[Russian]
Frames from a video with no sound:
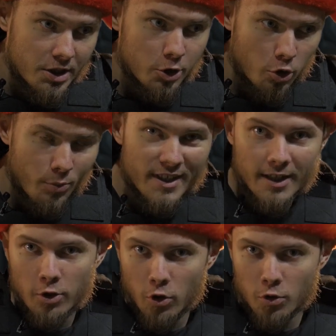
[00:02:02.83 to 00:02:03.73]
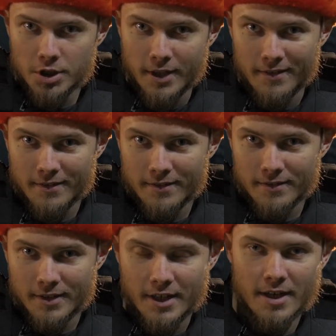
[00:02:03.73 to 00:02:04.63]
чисто чтобы отдать должное,
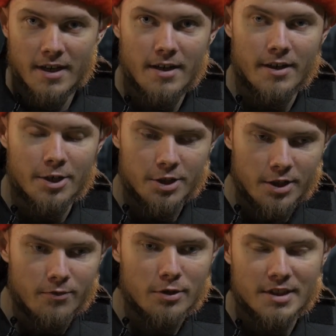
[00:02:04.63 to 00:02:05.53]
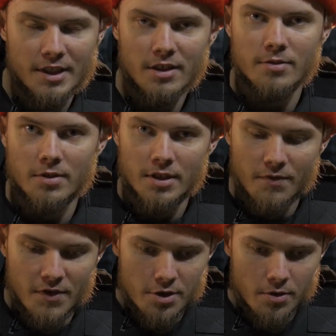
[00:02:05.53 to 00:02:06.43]
я решил вот сделать вот
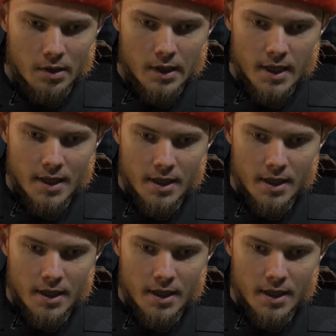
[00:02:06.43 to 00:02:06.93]
это видео.